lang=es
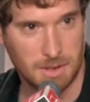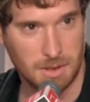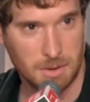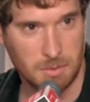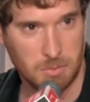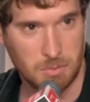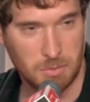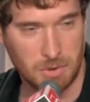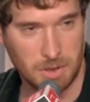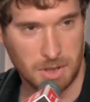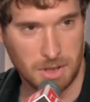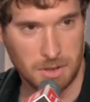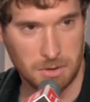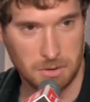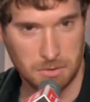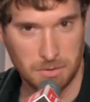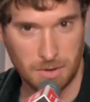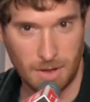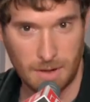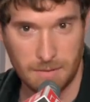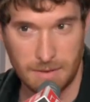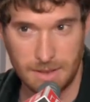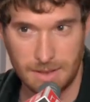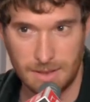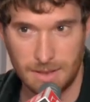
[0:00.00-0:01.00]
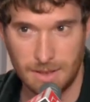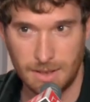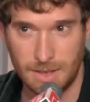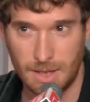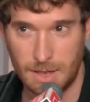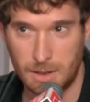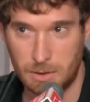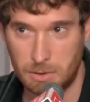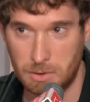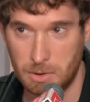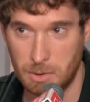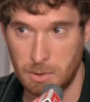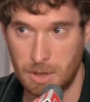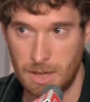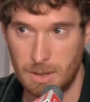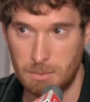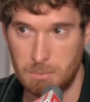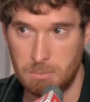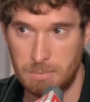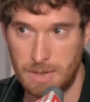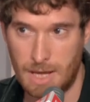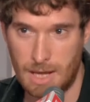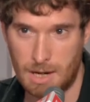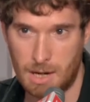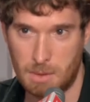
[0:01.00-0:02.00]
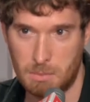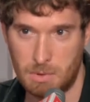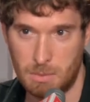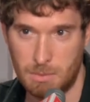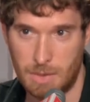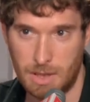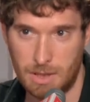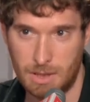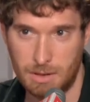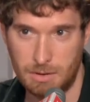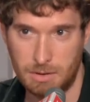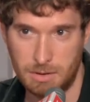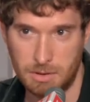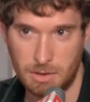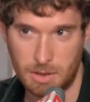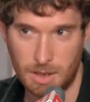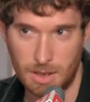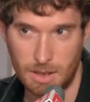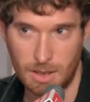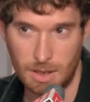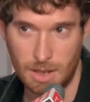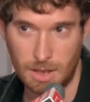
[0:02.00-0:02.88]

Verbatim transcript: Porque no solamente le robé el piano a mi madre, sino que le